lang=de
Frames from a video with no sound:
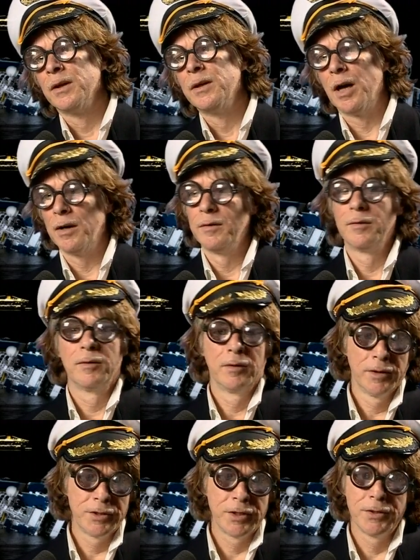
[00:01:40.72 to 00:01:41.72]
Ja. Er
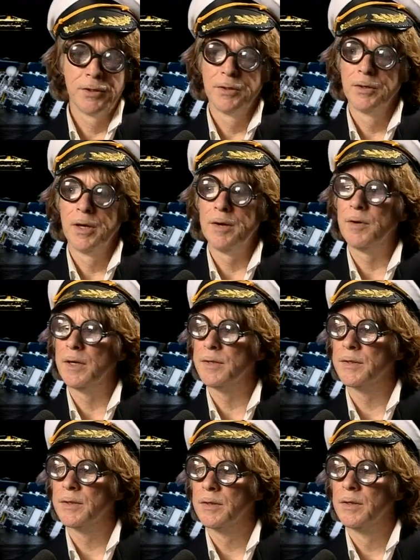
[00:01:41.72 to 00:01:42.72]
weiß richtig. es. Er, er weiß,
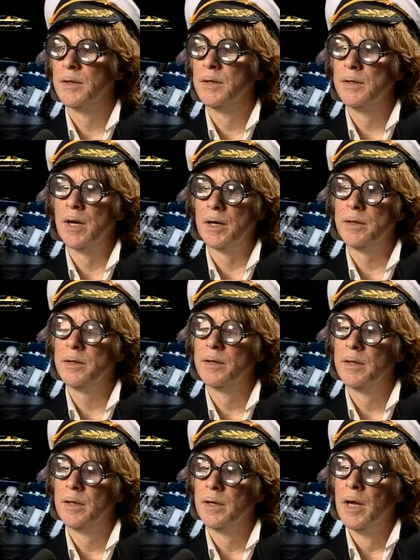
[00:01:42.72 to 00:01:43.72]
es. es. Ja.
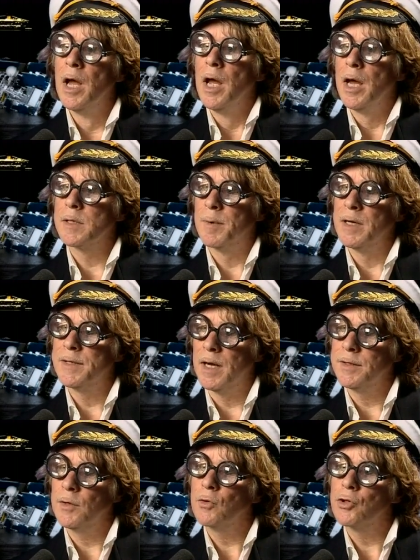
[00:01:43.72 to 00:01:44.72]
Er ist meines
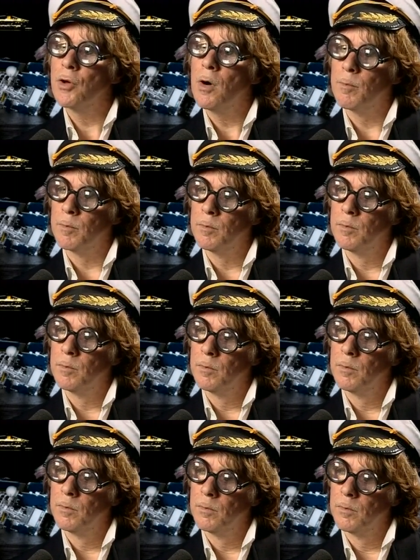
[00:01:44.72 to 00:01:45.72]
Erachtens auch gestorben.
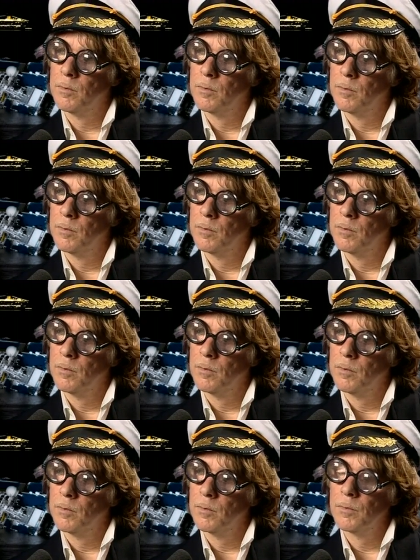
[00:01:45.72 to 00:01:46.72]
Der ist, der ist
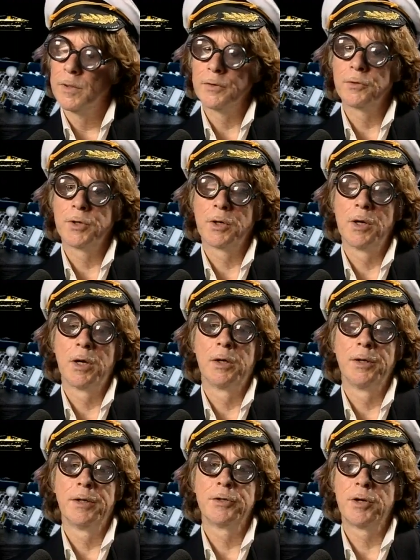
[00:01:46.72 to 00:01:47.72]
untergegangen. Der ist untergegangen,
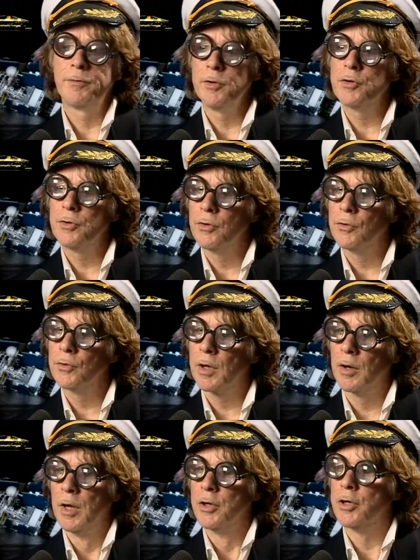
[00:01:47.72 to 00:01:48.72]
ja. Chefingenieur ja,
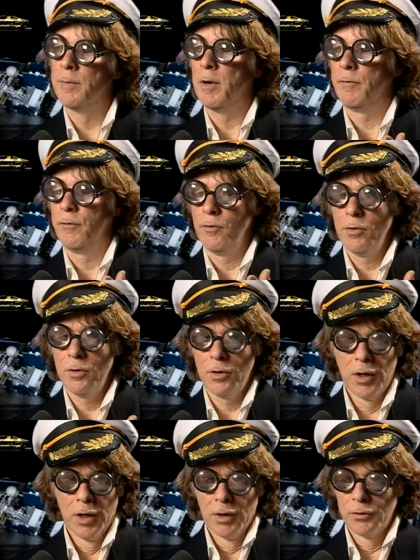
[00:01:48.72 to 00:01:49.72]
untergegangen. Ja. Stell mal
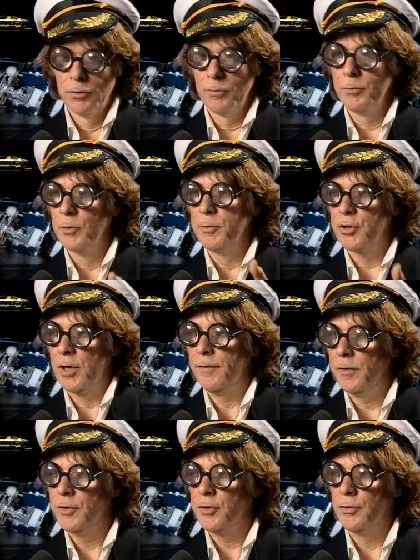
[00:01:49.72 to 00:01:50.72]
vor, du, du bist
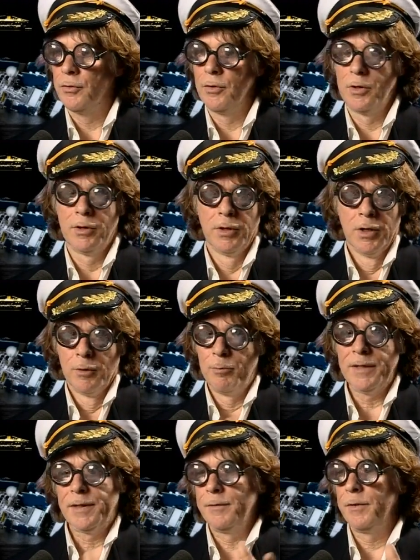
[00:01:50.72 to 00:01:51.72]
Chefingenieur,
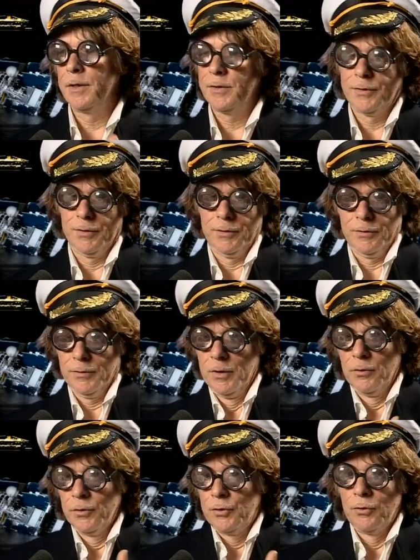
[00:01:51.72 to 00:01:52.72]
machst etwas äh,
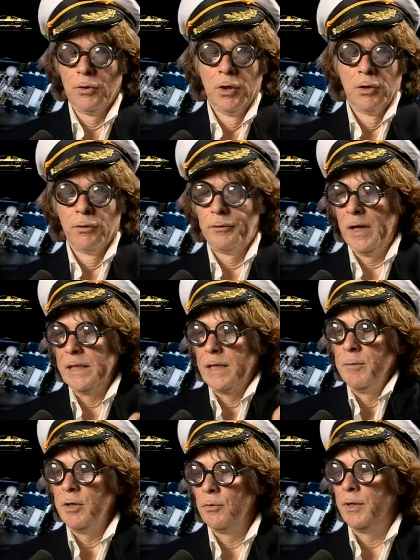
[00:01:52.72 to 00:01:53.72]
und so und fährst
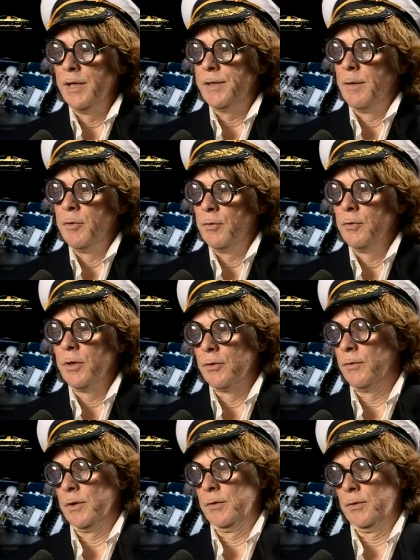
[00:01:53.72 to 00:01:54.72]
damit und gehst damit unter.
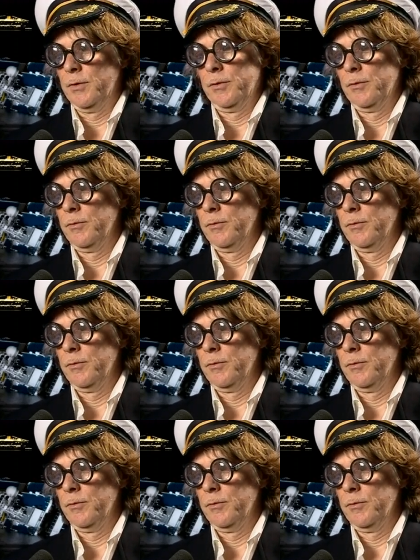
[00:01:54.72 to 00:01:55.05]
Sowas,